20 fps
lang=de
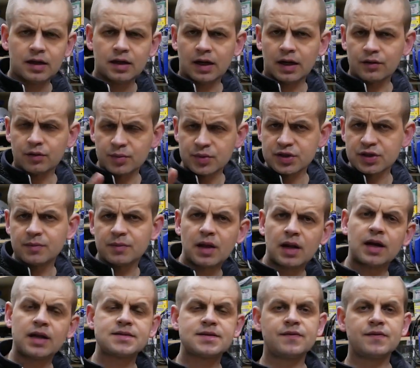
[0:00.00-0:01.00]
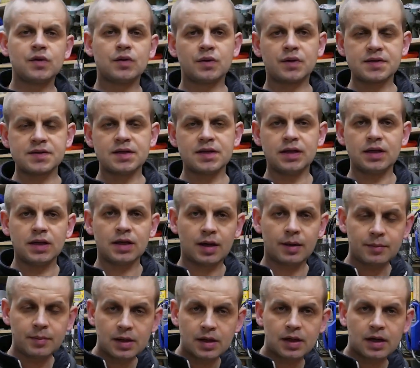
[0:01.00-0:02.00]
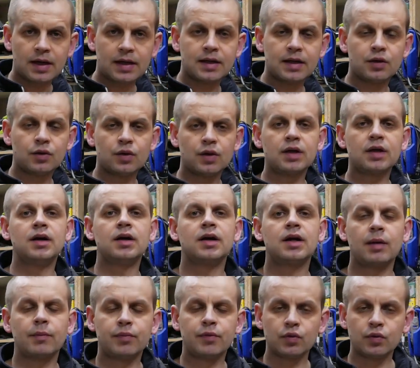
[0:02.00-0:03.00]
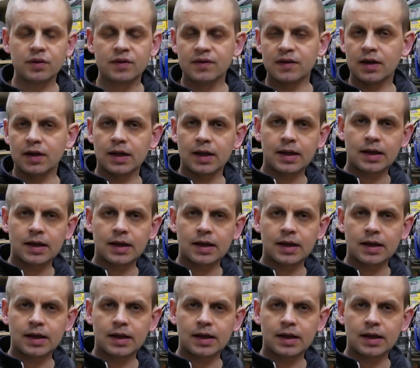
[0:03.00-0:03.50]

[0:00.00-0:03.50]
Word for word: hast du bestimmt im letzten Video gesehen, ich habe mir eine neue Kapzugsäge